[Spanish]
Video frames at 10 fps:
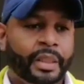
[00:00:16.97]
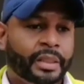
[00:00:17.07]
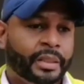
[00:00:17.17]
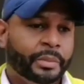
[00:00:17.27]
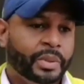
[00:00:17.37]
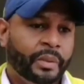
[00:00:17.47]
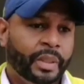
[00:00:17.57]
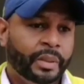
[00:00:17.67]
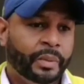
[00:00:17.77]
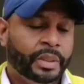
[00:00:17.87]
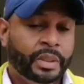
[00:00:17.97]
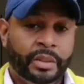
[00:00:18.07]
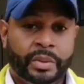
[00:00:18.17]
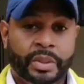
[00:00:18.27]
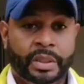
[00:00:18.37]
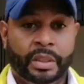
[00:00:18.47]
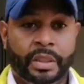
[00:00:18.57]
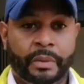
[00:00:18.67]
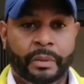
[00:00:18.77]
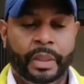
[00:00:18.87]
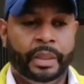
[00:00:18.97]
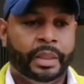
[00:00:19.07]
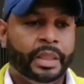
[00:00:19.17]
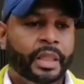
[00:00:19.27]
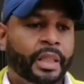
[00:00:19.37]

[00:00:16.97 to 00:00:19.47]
Estamos hablando de 160 viviendas